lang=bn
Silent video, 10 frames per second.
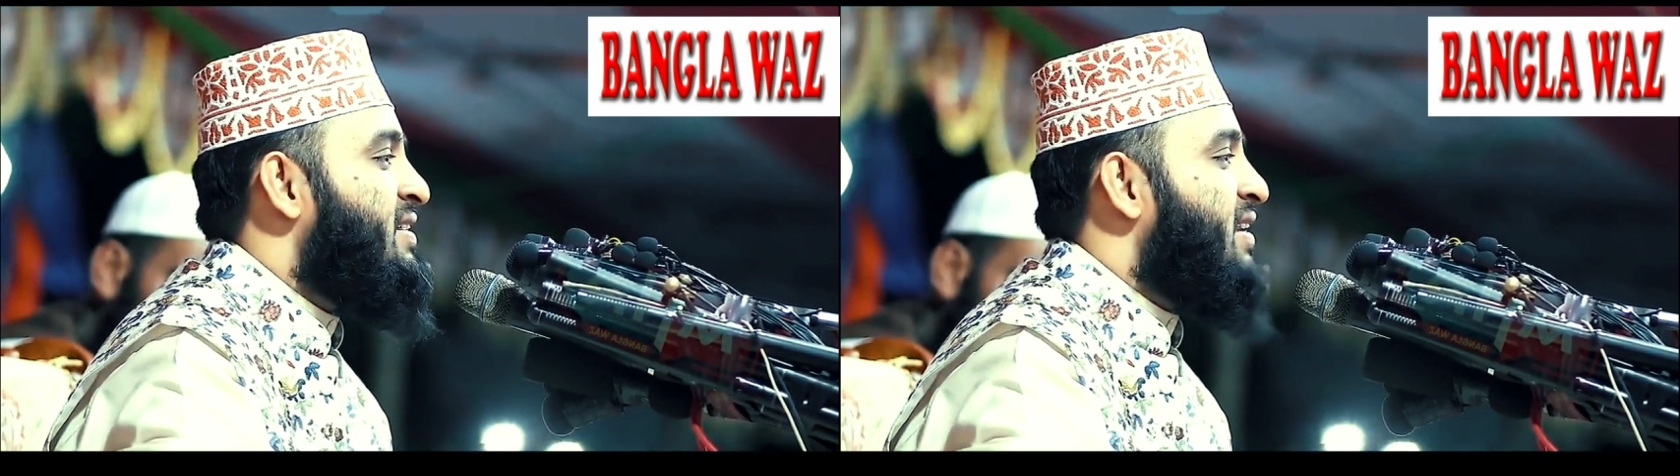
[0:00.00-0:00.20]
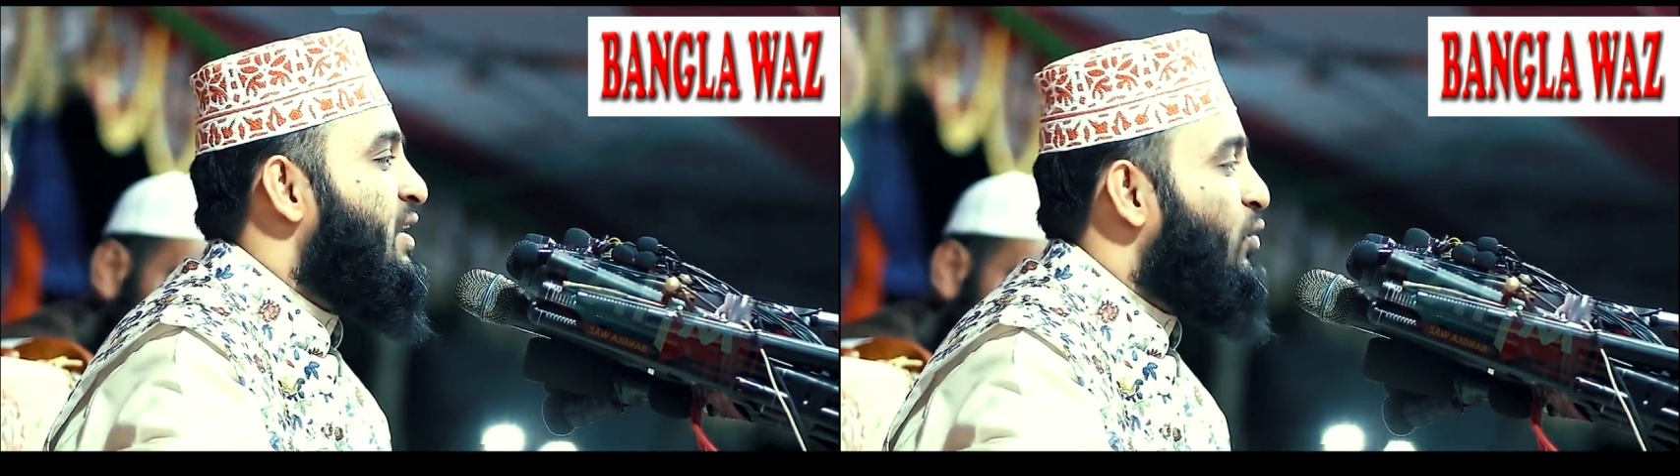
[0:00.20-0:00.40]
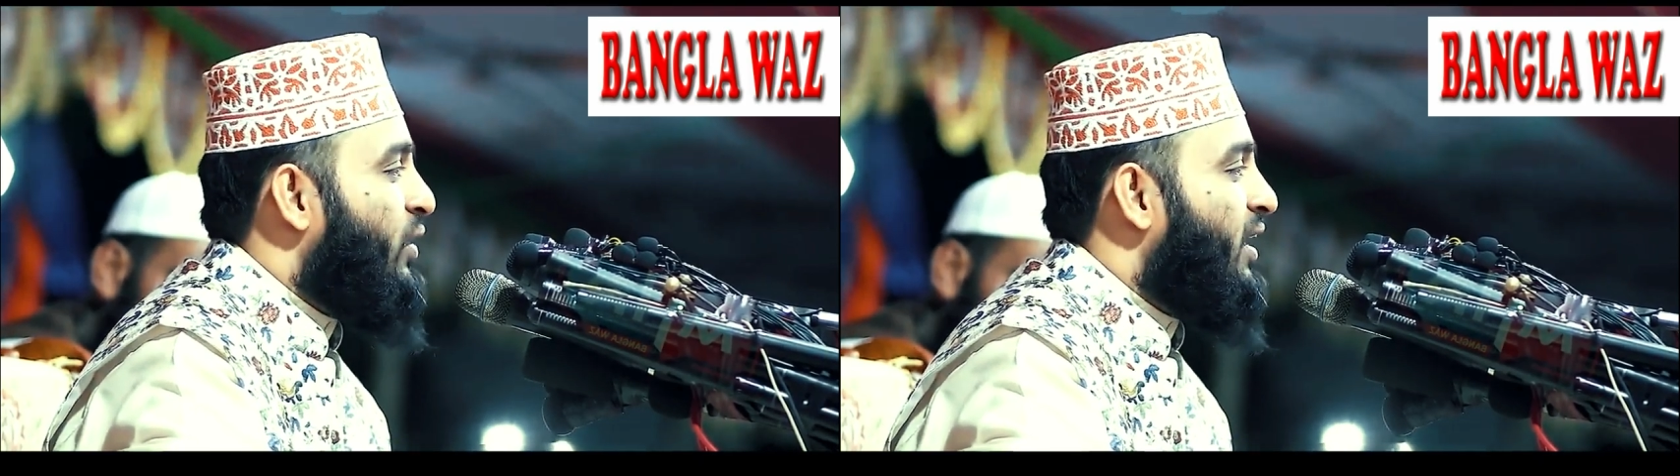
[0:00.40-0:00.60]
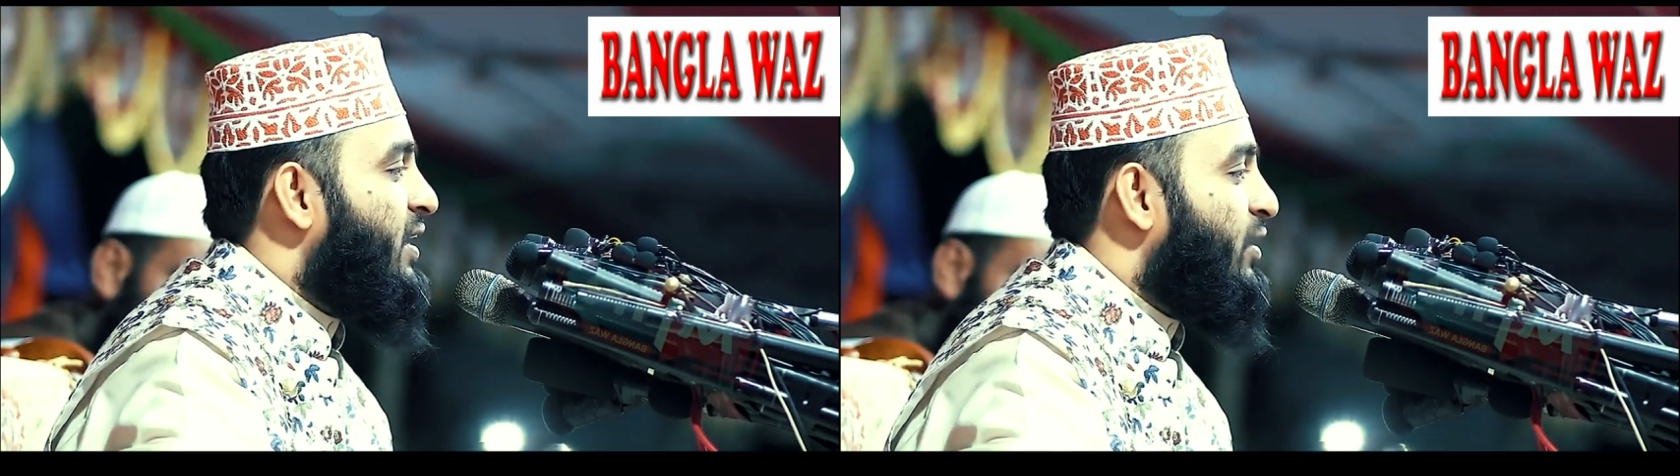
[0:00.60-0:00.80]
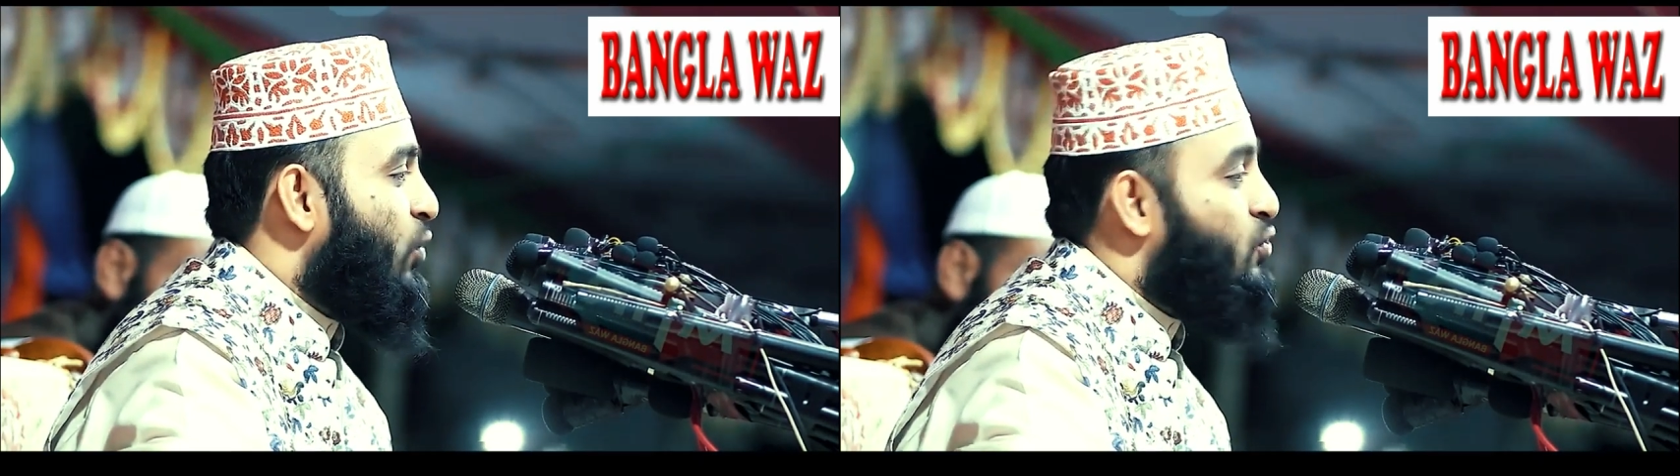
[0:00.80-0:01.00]
যেই
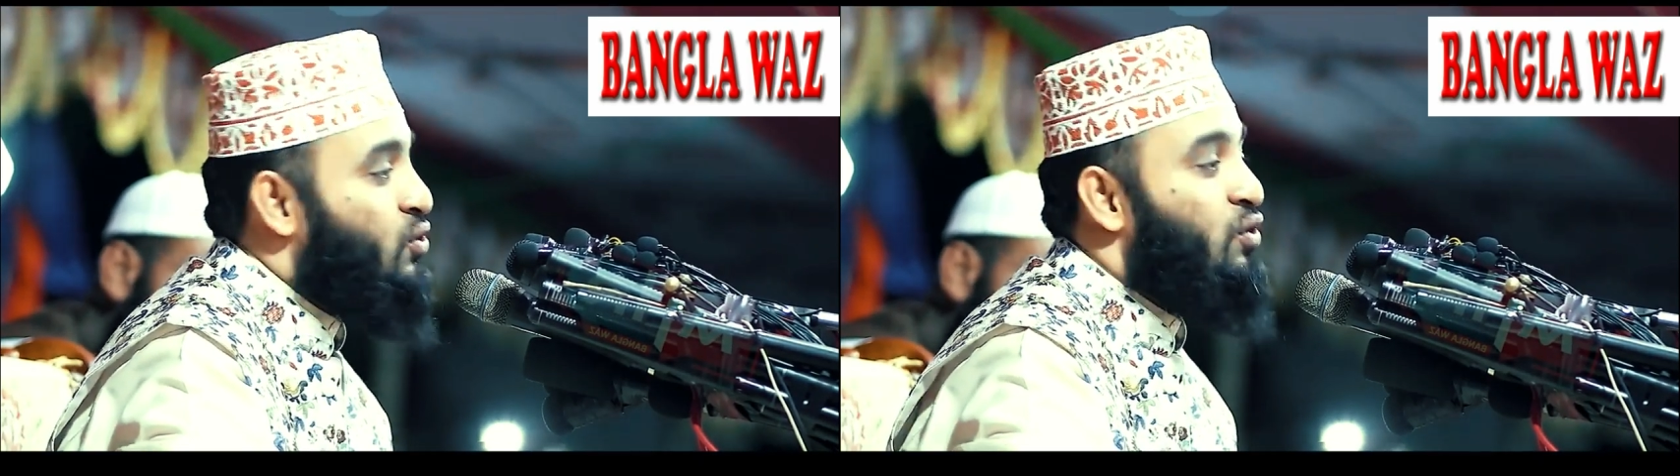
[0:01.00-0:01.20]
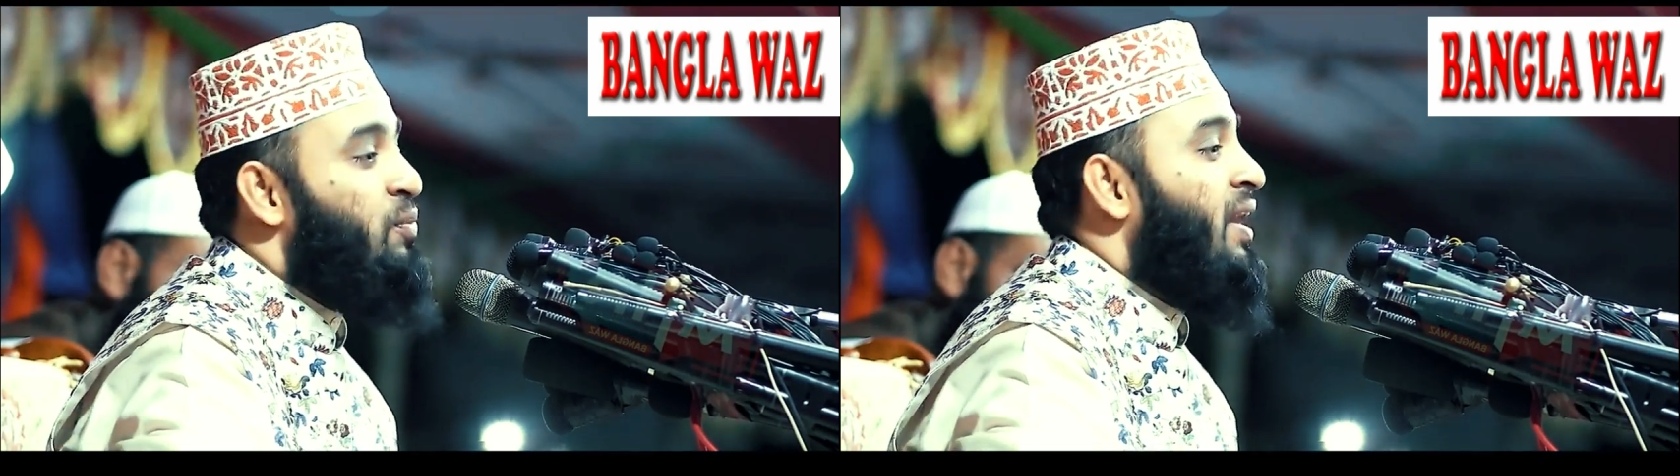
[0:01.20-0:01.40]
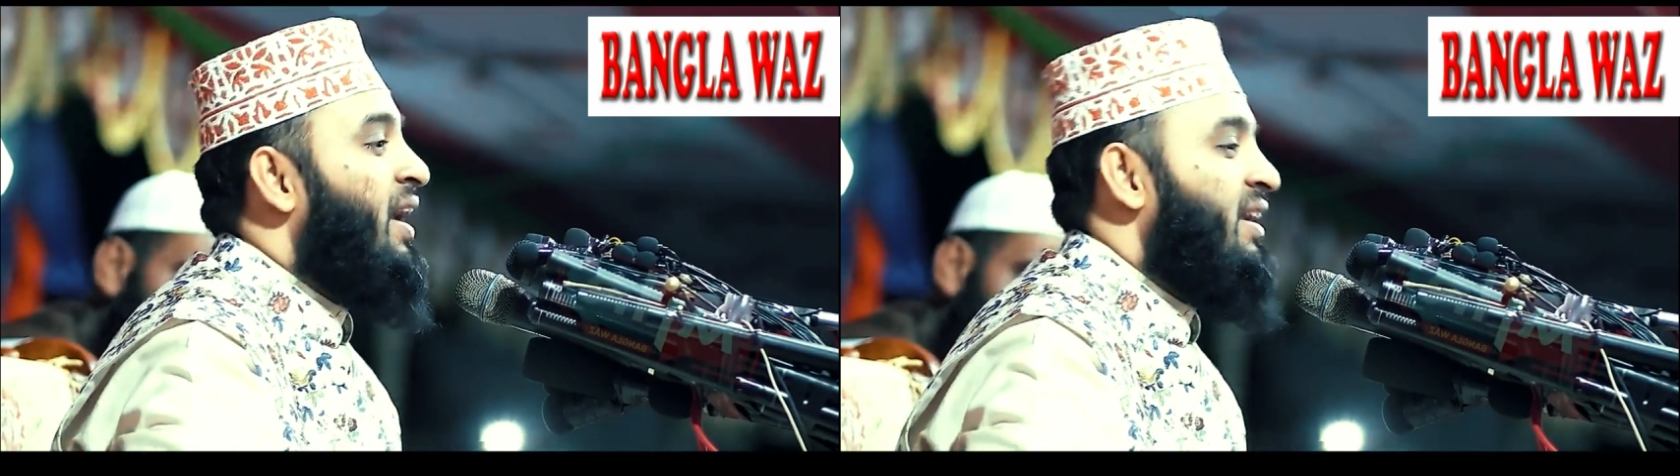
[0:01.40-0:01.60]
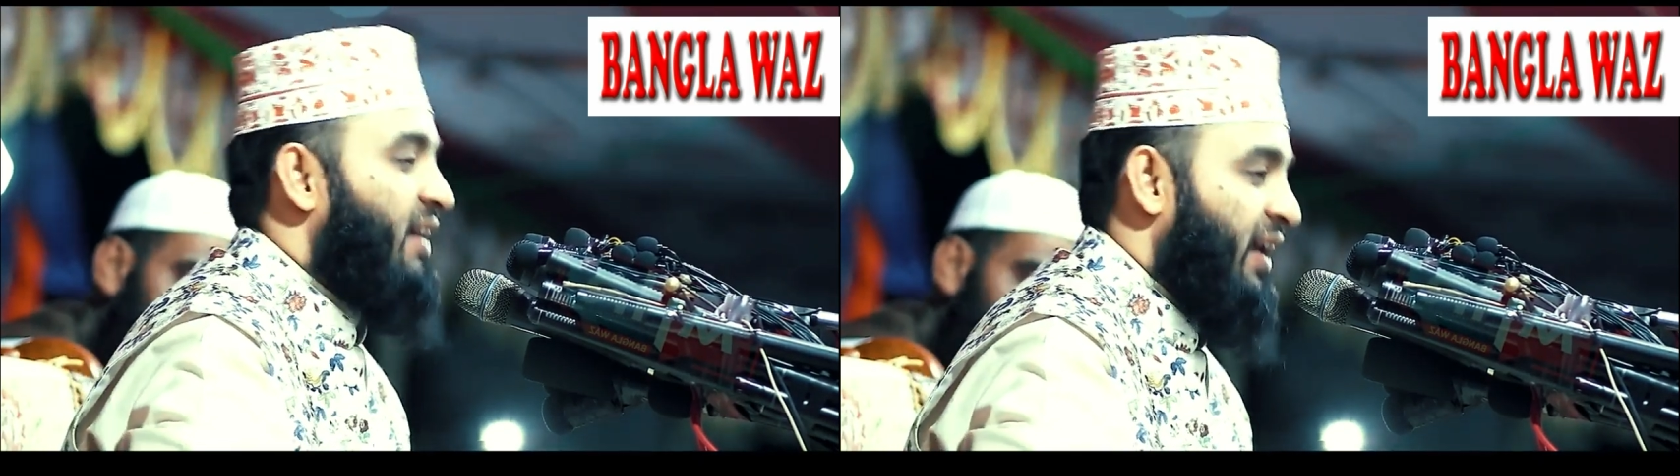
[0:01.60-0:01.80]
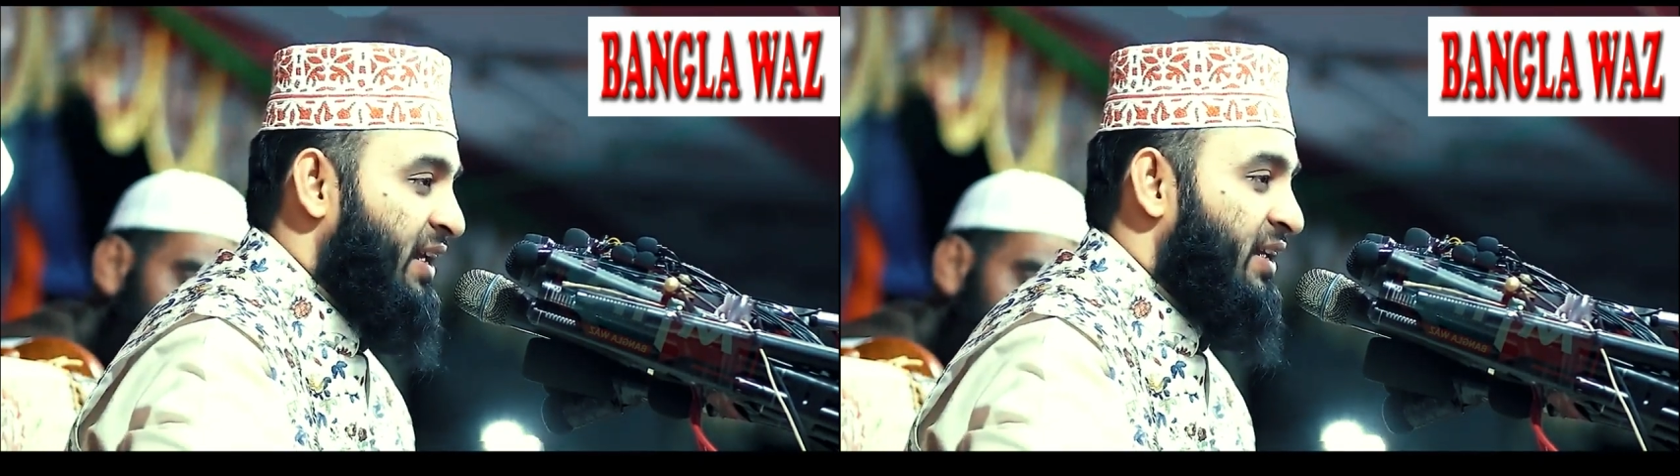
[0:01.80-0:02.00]
রোগের ঔষধ বানায়
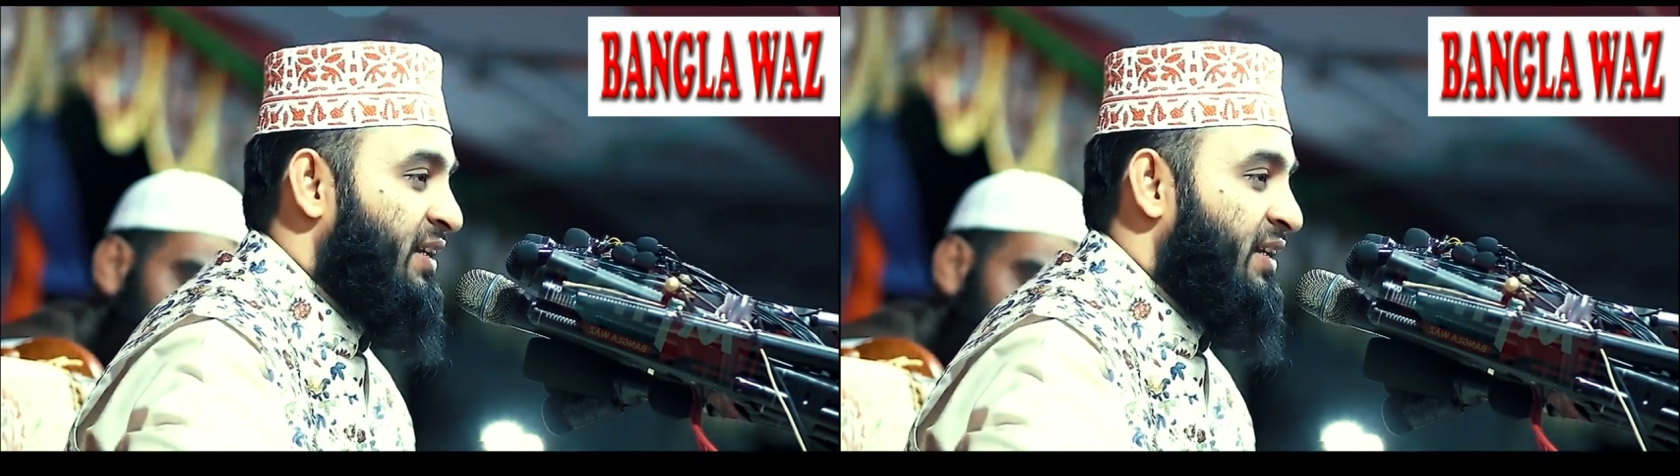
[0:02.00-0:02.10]
নাই